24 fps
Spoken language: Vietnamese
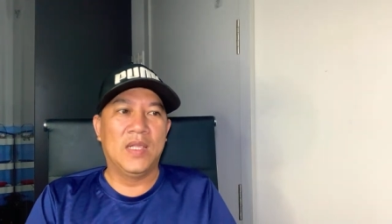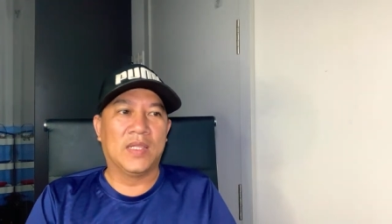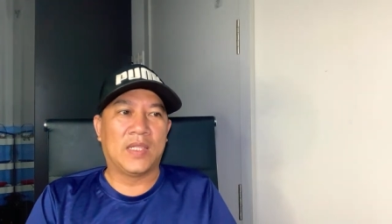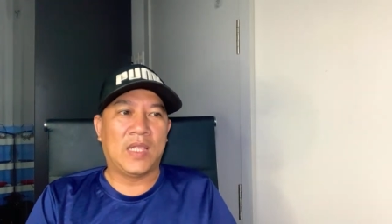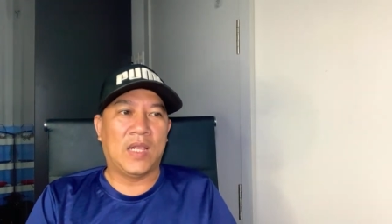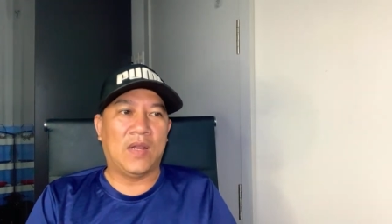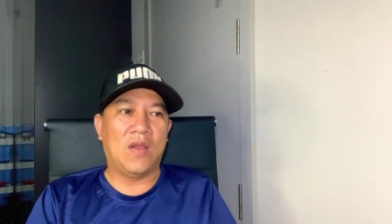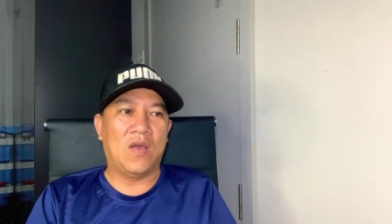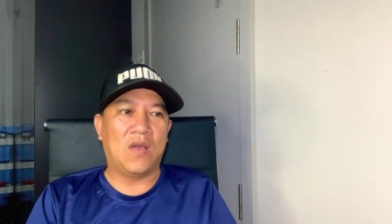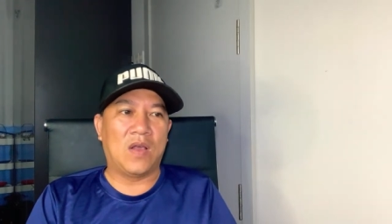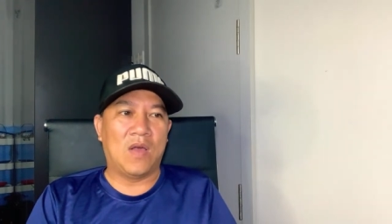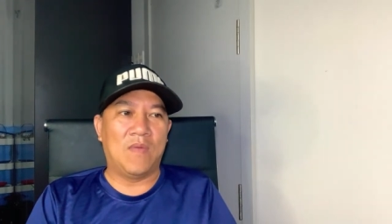
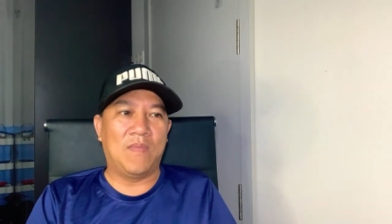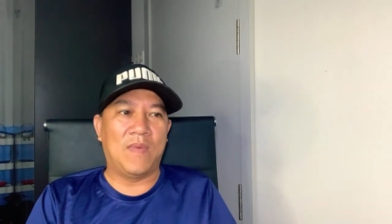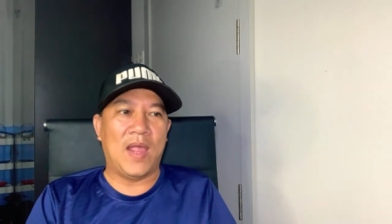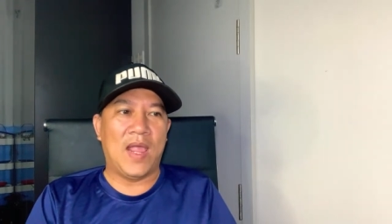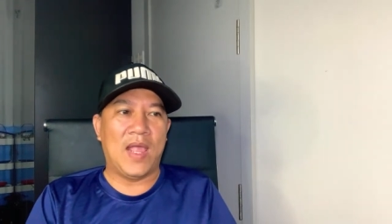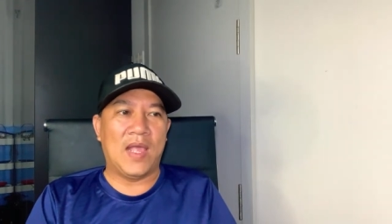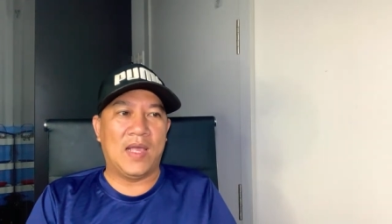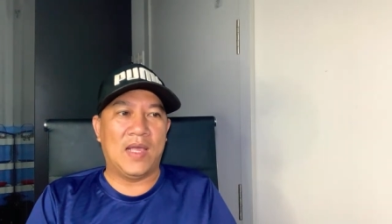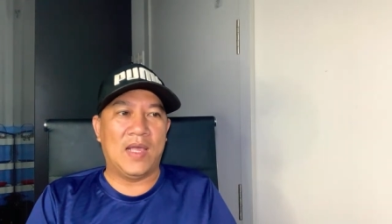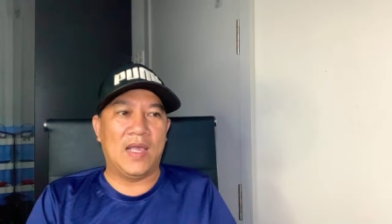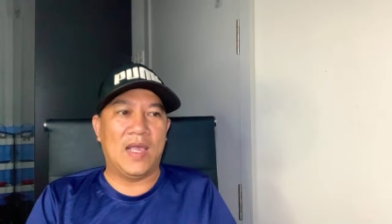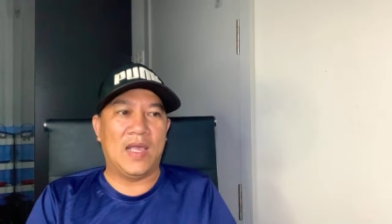theo đó công
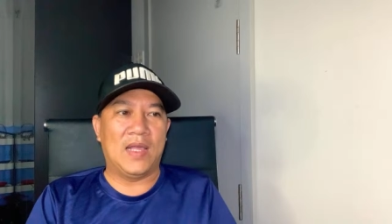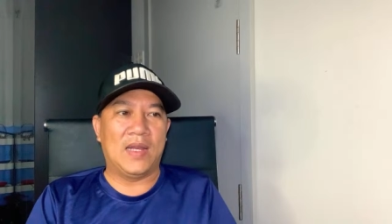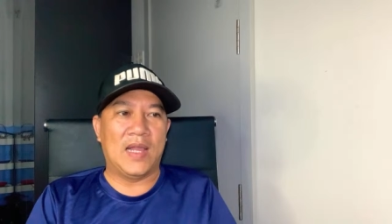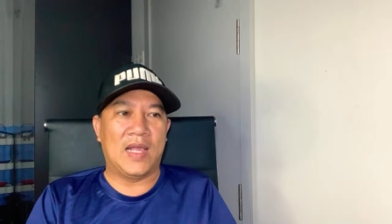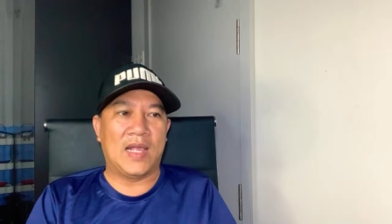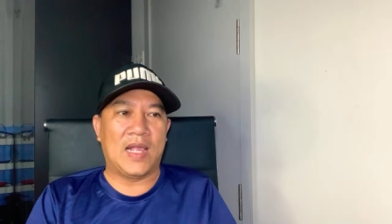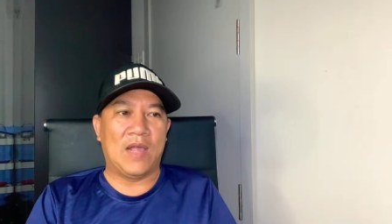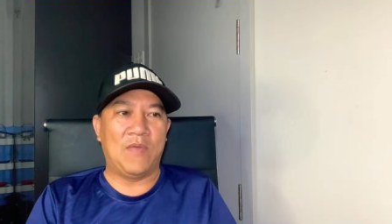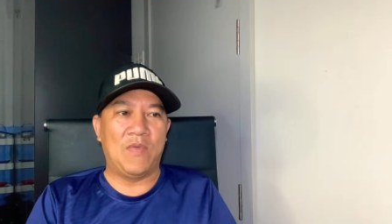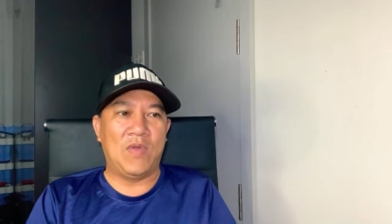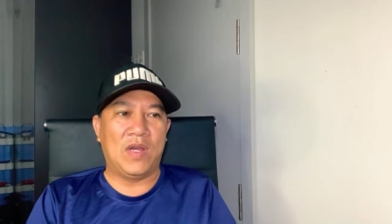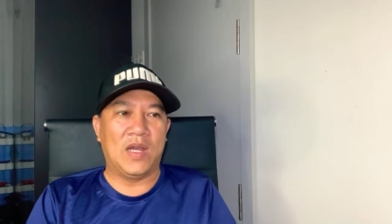an
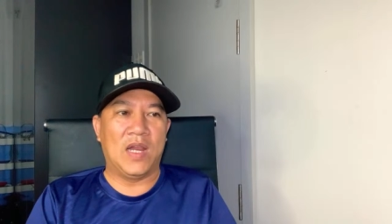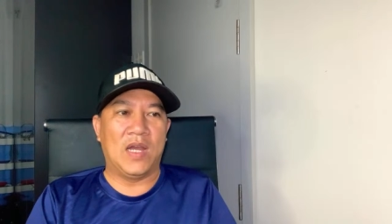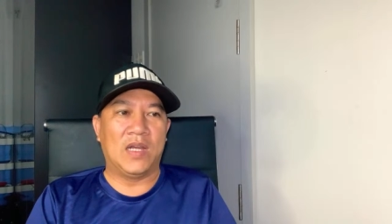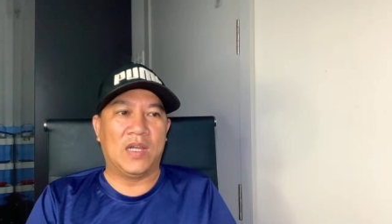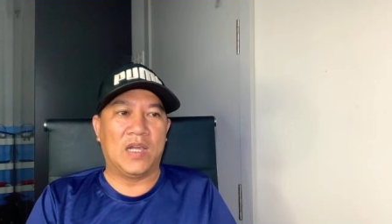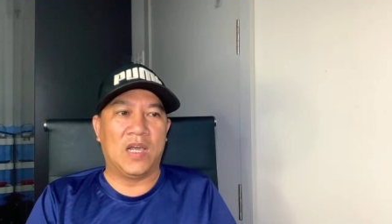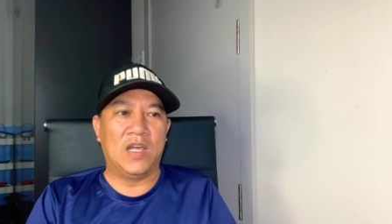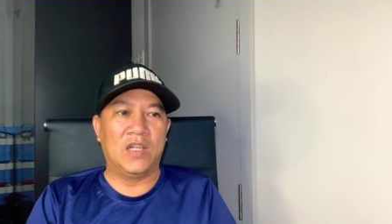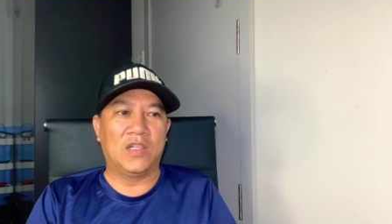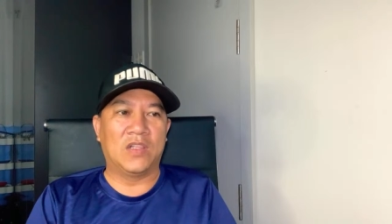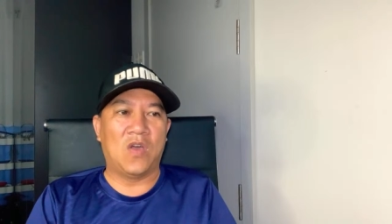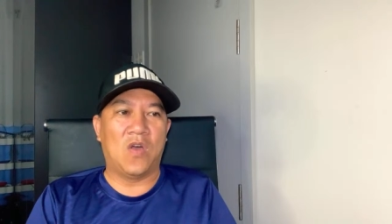đã ra quyết định
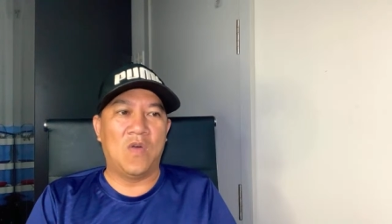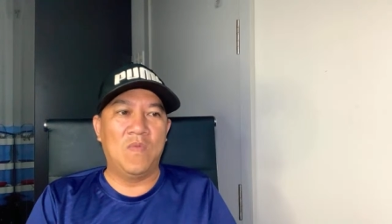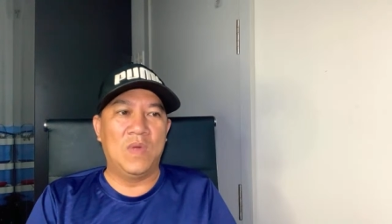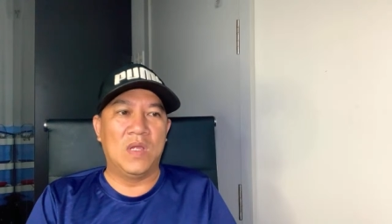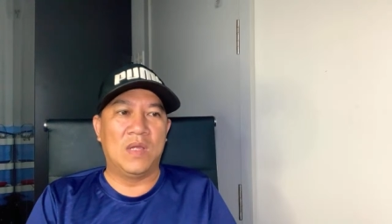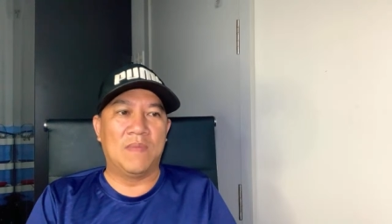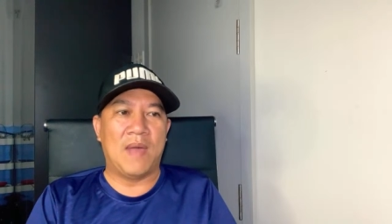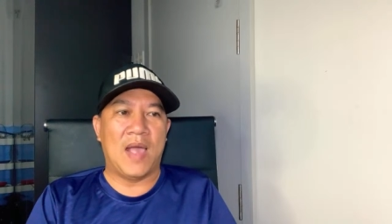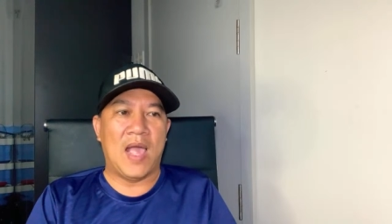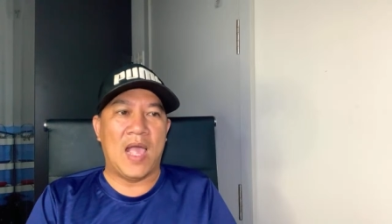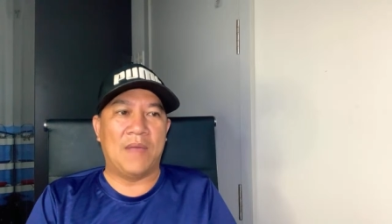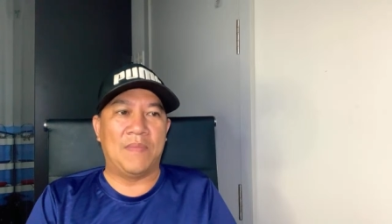khởi tố
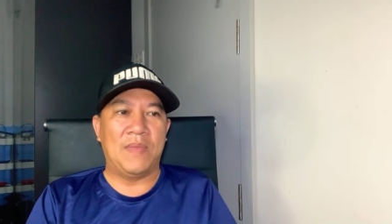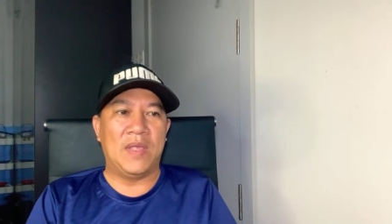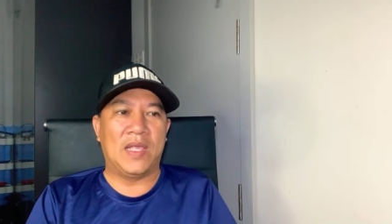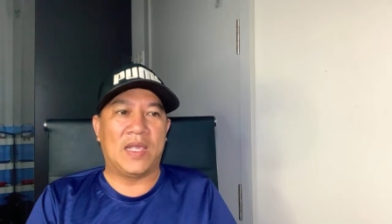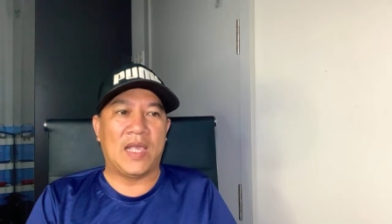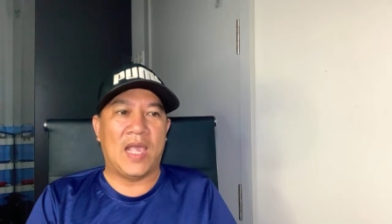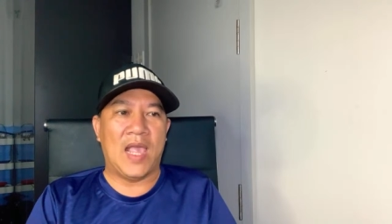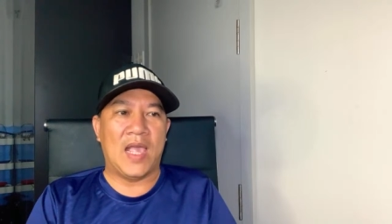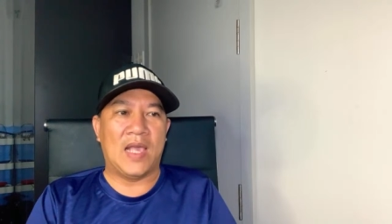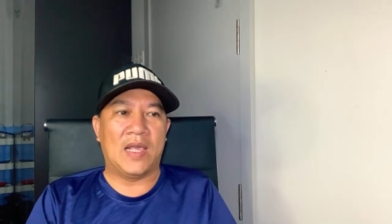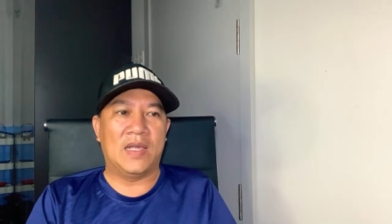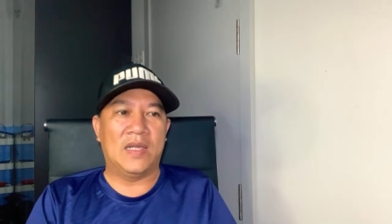13 bị
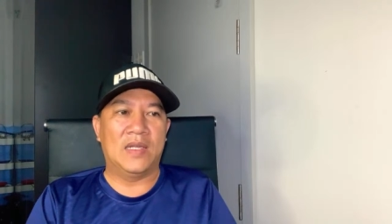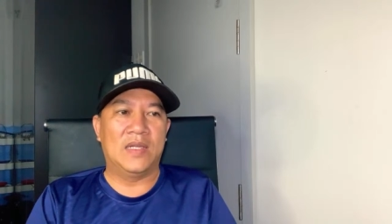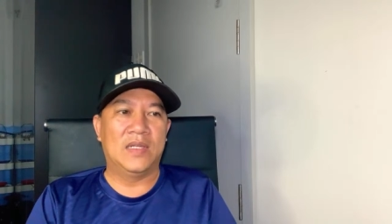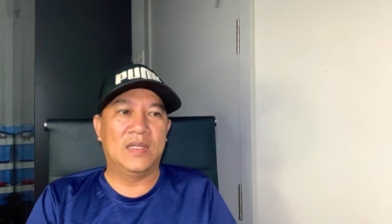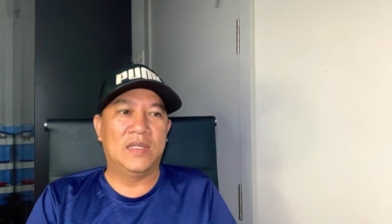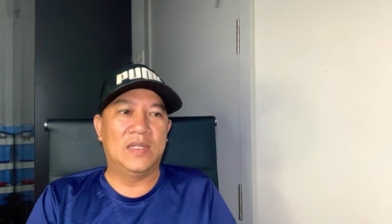can